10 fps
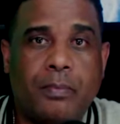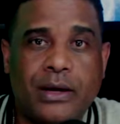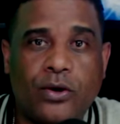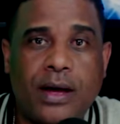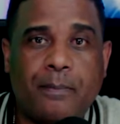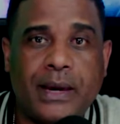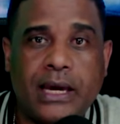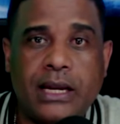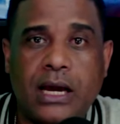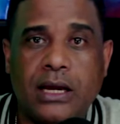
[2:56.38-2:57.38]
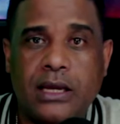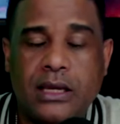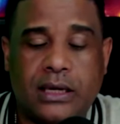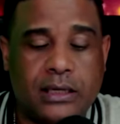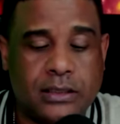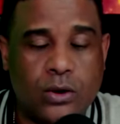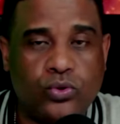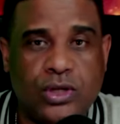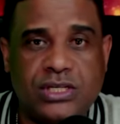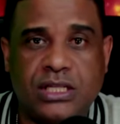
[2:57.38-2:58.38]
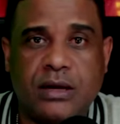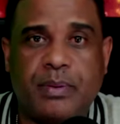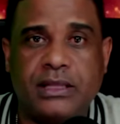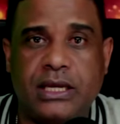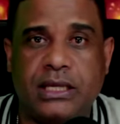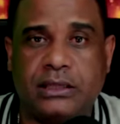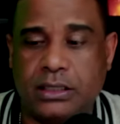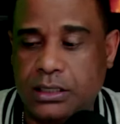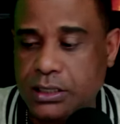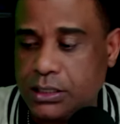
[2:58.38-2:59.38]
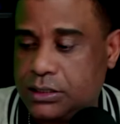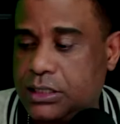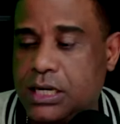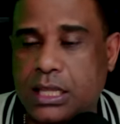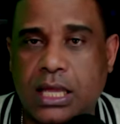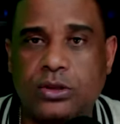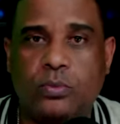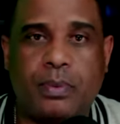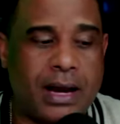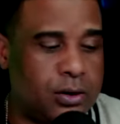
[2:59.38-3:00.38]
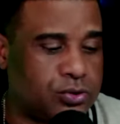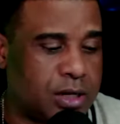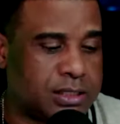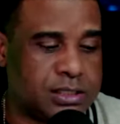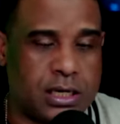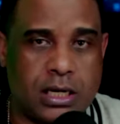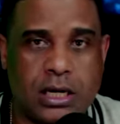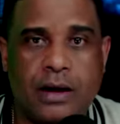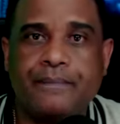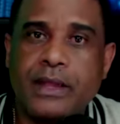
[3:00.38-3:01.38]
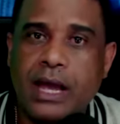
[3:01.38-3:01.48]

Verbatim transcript: Pero da pena que esta justicia independiente siga dando palos a ciegas.